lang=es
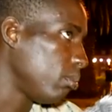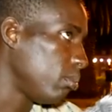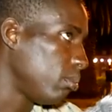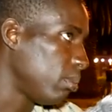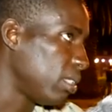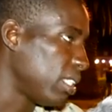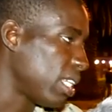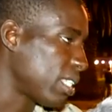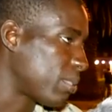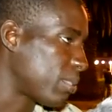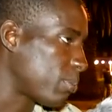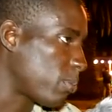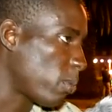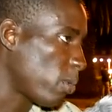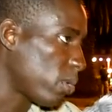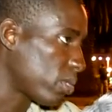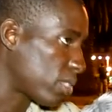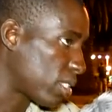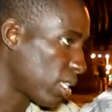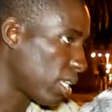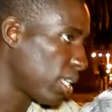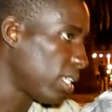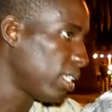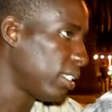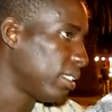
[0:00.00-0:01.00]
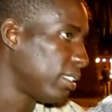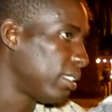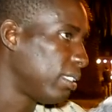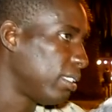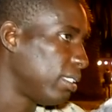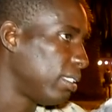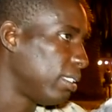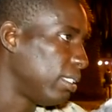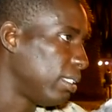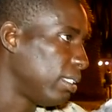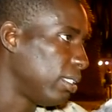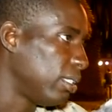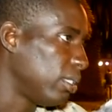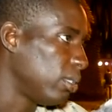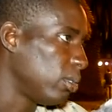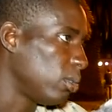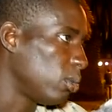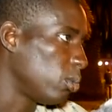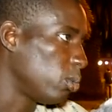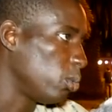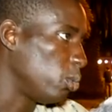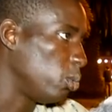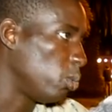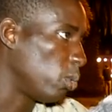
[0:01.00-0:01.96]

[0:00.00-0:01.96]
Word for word: mi esposa uh,